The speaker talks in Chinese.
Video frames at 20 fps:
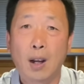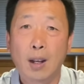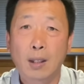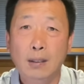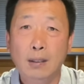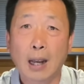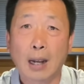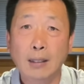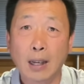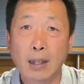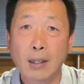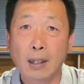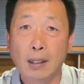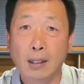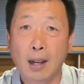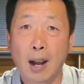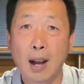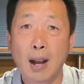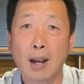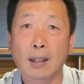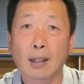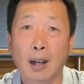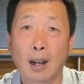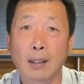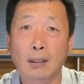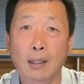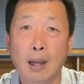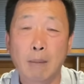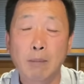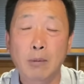大家也看
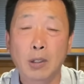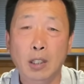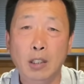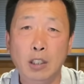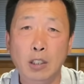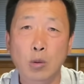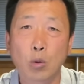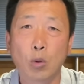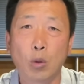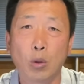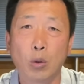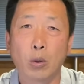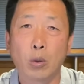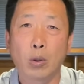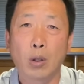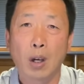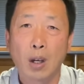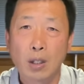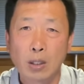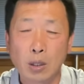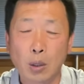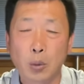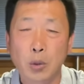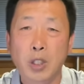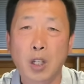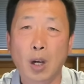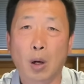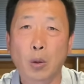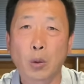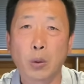看他们的治愈率、有
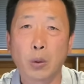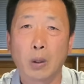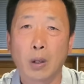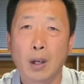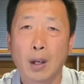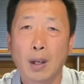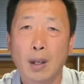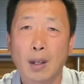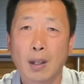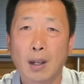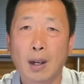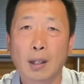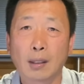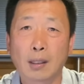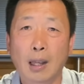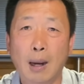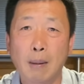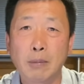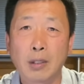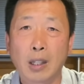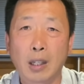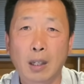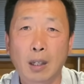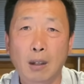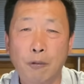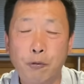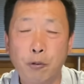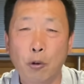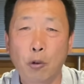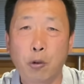效率啊，他们的这
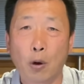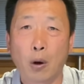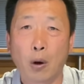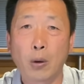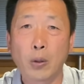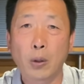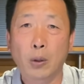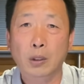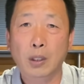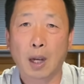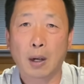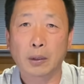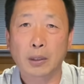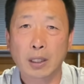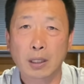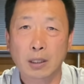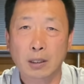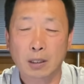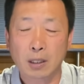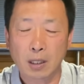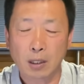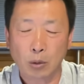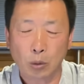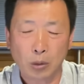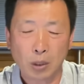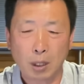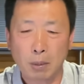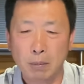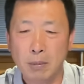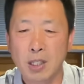个副作用到底是一种
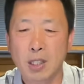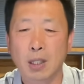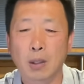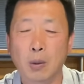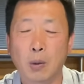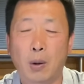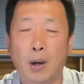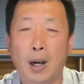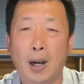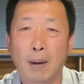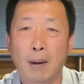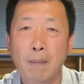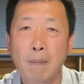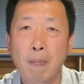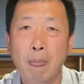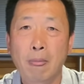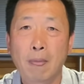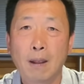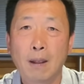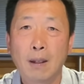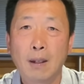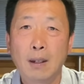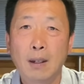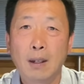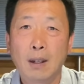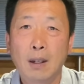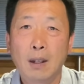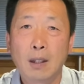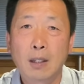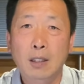什么情况。
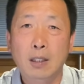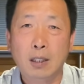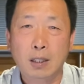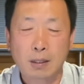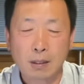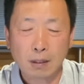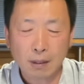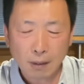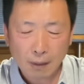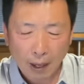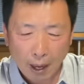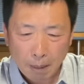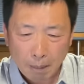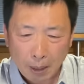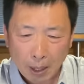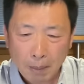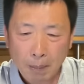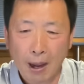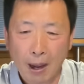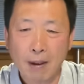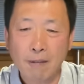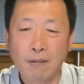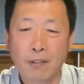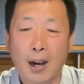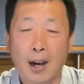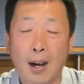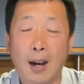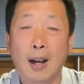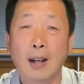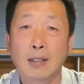实在没办
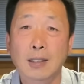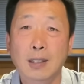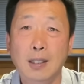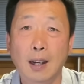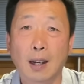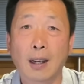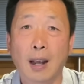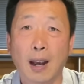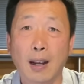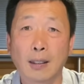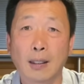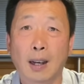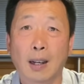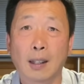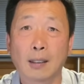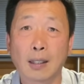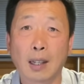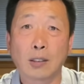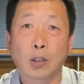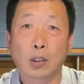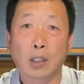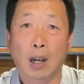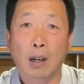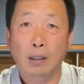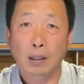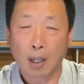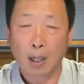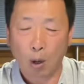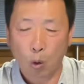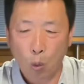法，将来呢，那就
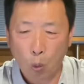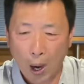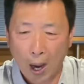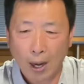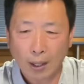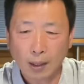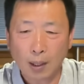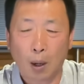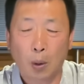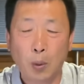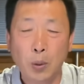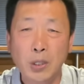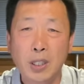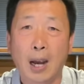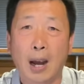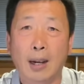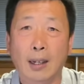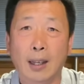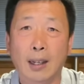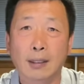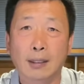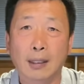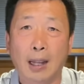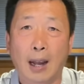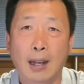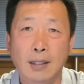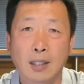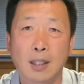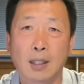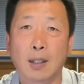等着花高价来
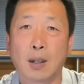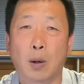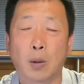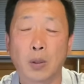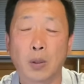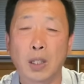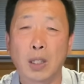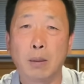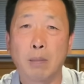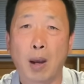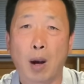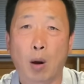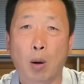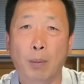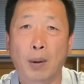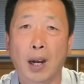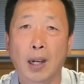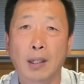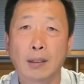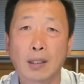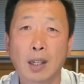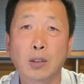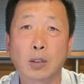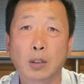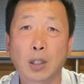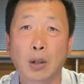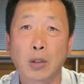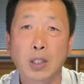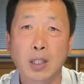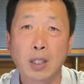打进口疫苗吧。那就
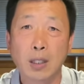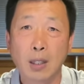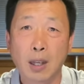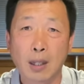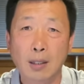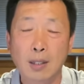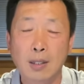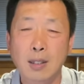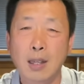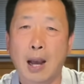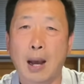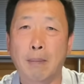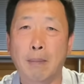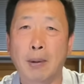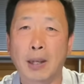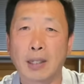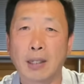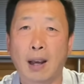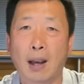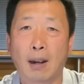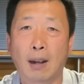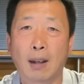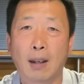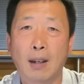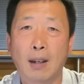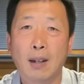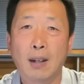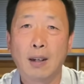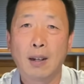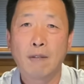到今年的下半年了，
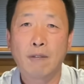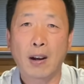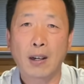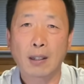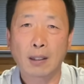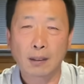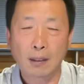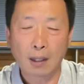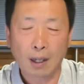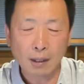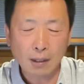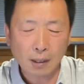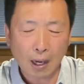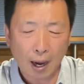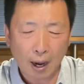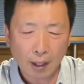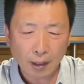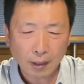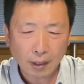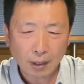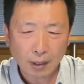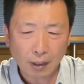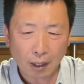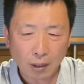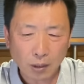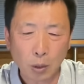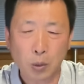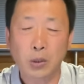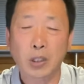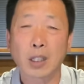反正能扛一阵
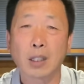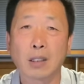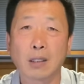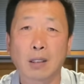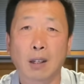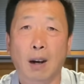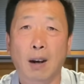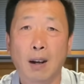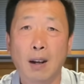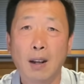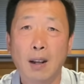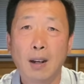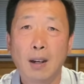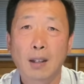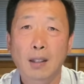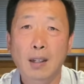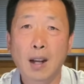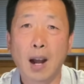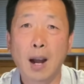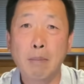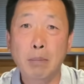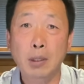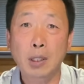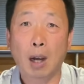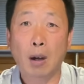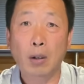儿就是一阵儿。看不到